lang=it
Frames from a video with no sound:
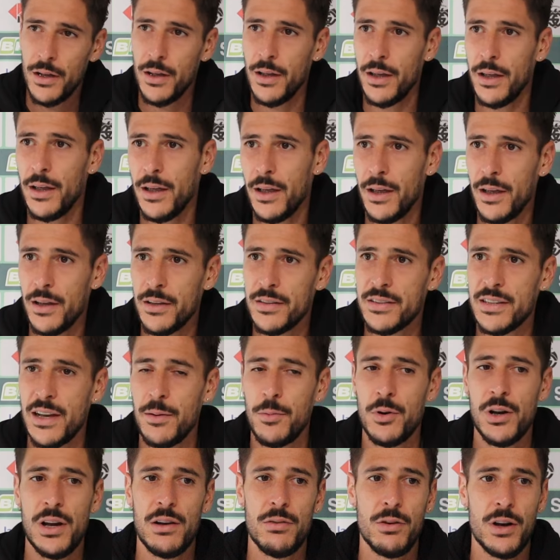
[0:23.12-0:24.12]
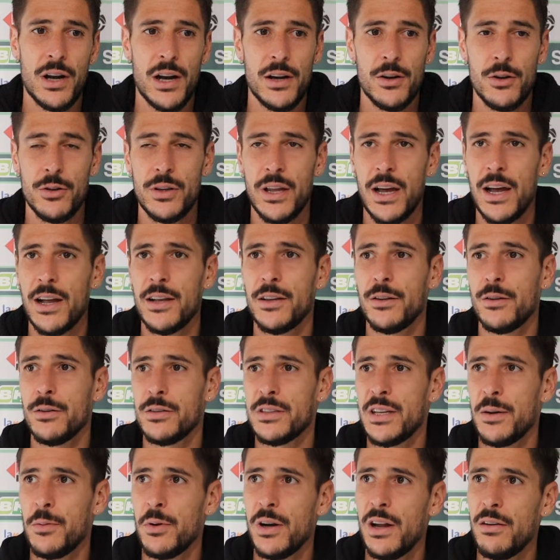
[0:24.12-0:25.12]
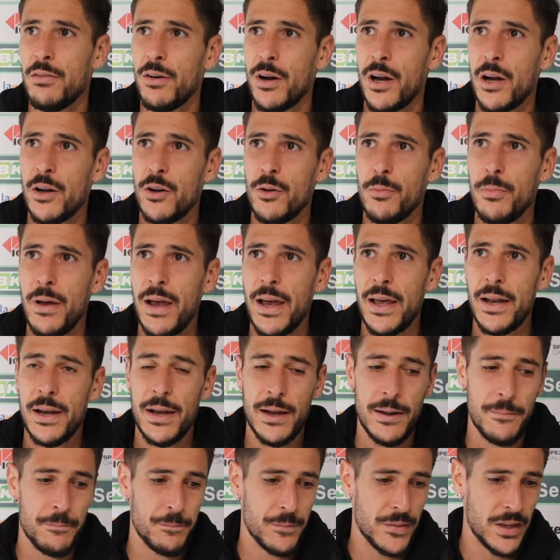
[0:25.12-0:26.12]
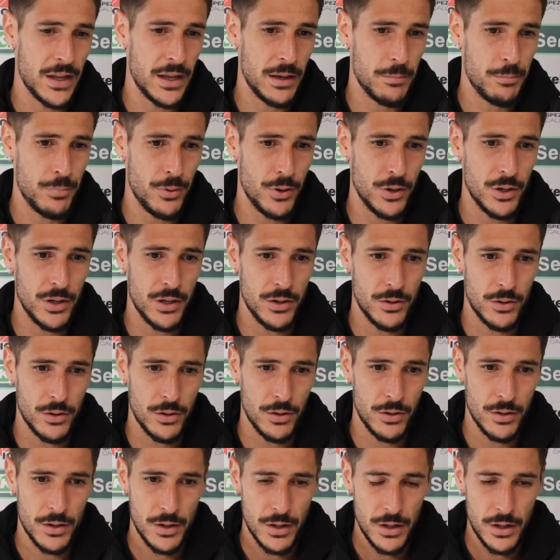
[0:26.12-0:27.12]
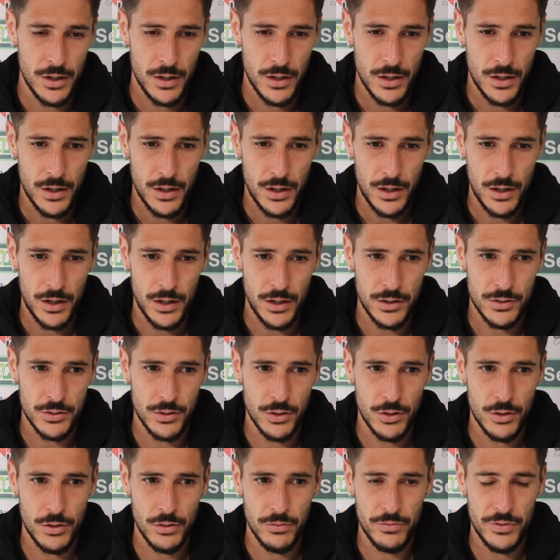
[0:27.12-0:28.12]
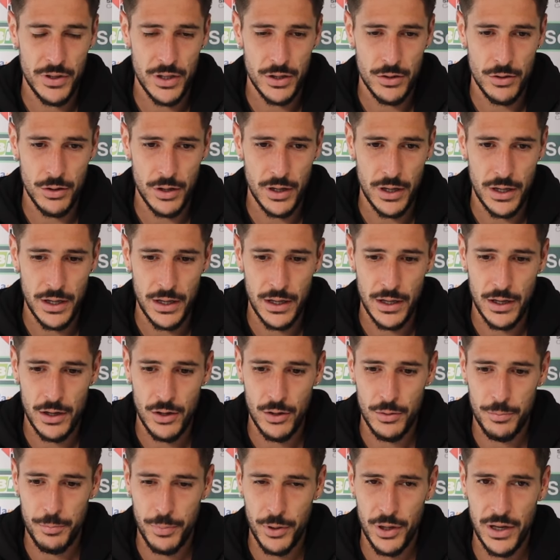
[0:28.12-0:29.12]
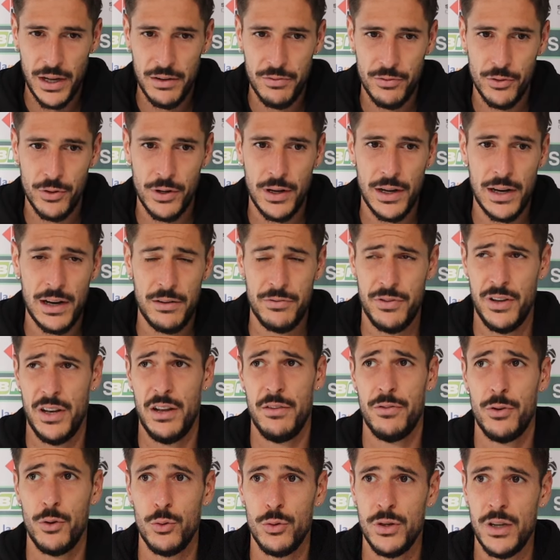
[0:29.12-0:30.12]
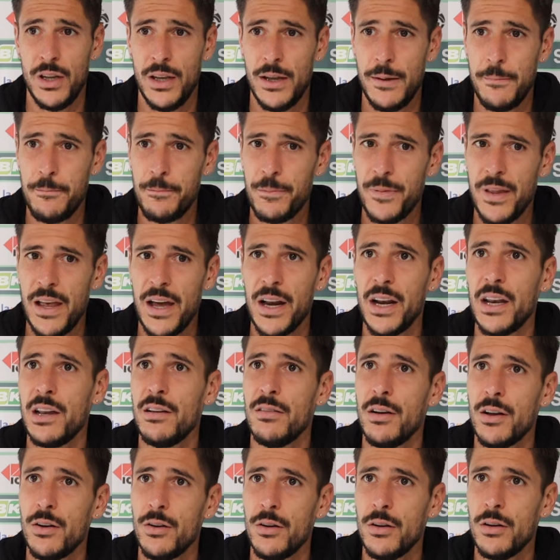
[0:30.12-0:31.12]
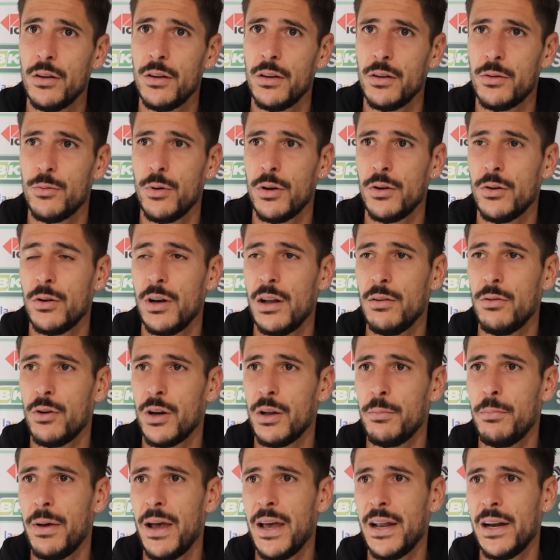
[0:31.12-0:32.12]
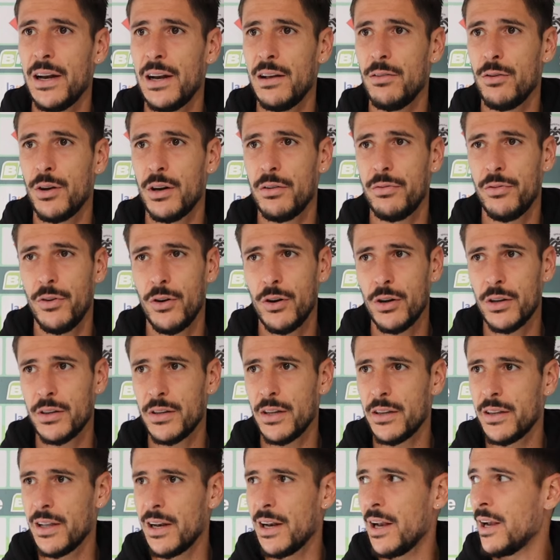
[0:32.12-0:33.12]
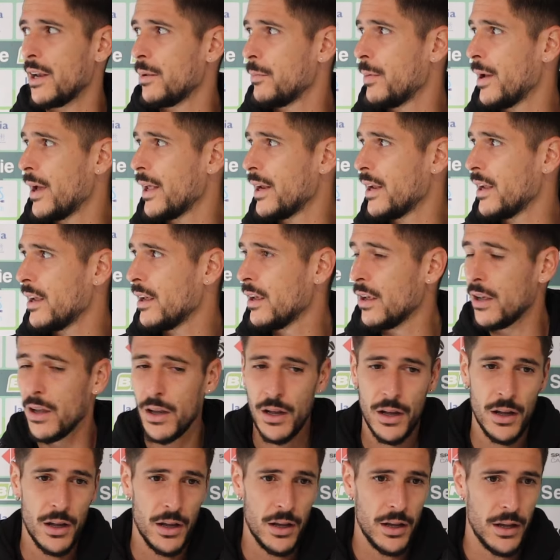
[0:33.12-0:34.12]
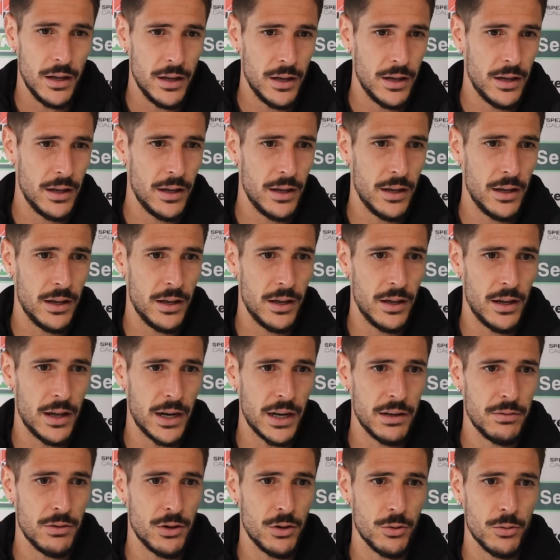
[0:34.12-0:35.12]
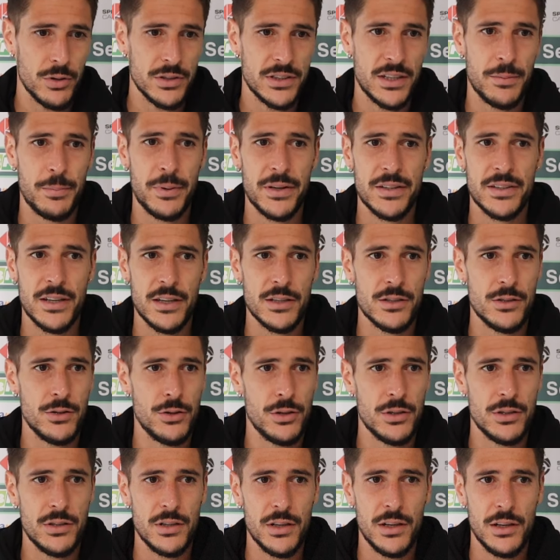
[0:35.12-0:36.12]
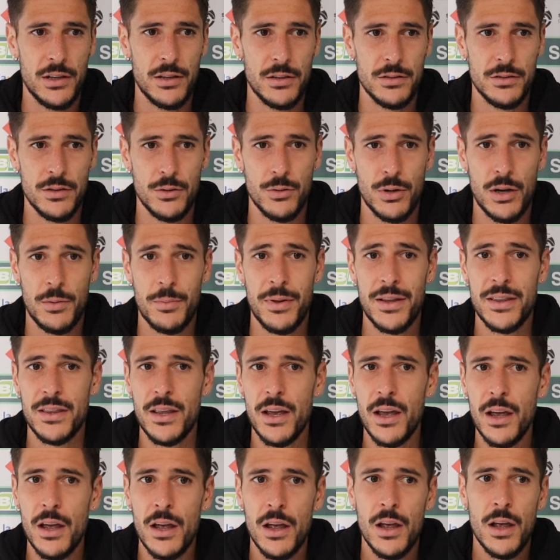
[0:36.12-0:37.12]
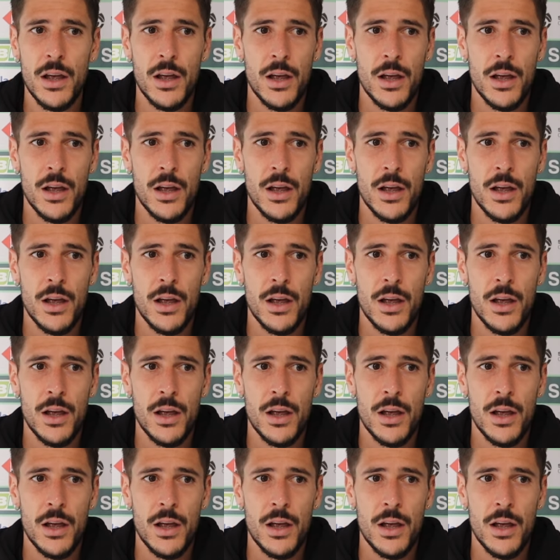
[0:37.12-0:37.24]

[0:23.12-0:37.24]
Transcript: eh, stiamo lavorando tanto, stiamo lavorando bene e poi io eh, sono convinto che, che poi alla fine i frutti arrivano quando lavori bene, lavori forte, ti alleni bene, eh, arrivano queste prestazioni, sì, sicuramente